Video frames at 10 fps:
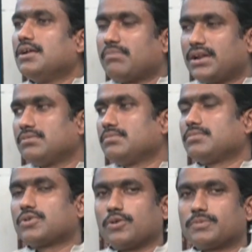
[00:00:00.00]
మనం
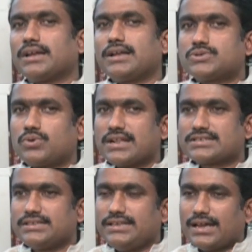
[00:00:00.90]
క్లుప్తంగా
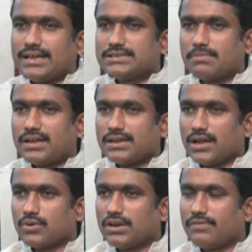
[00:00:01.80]
చూడాల్సింది యాజమాన్య
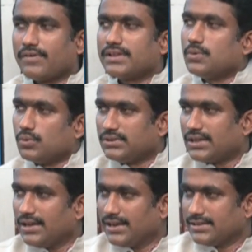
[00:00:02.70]
హక్కుల వివాదం
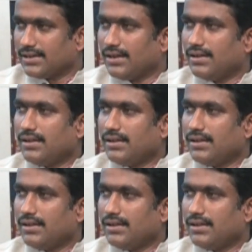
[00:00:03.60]
ఉందా లేదా